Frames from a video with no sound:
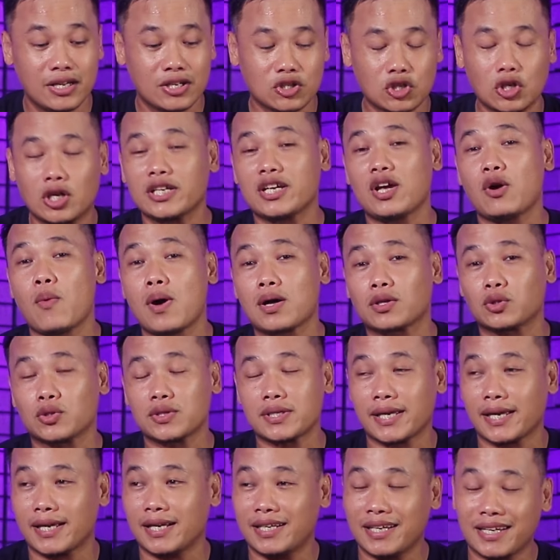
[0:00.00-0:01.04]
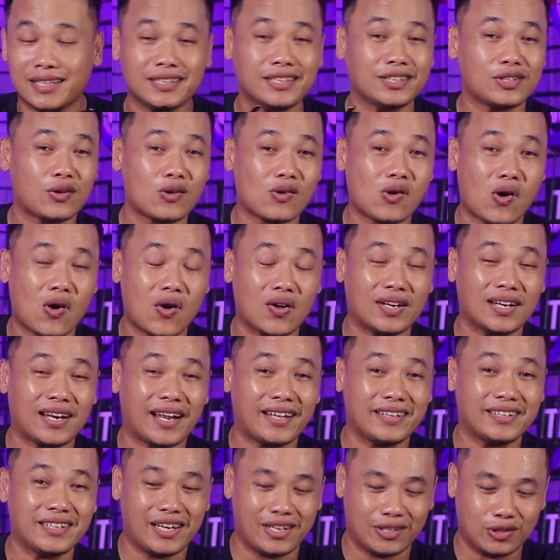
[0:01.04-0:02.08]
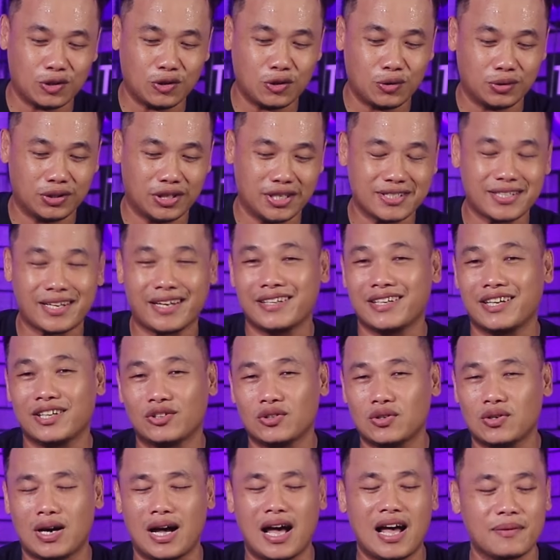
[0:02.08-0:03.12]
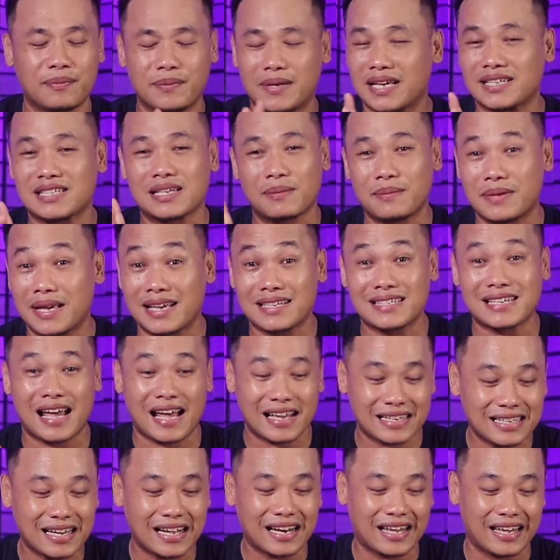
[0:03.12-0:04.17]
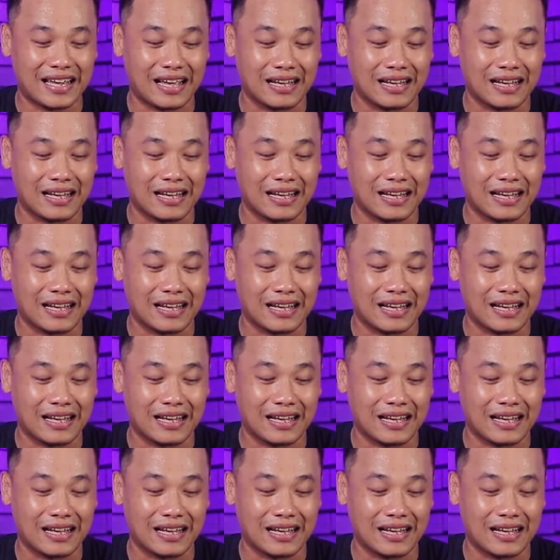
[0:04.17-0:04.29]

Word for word: Soalnya waktu saya lihat di toko online-nya itu desainnya itu ah biasa-biasa aja lah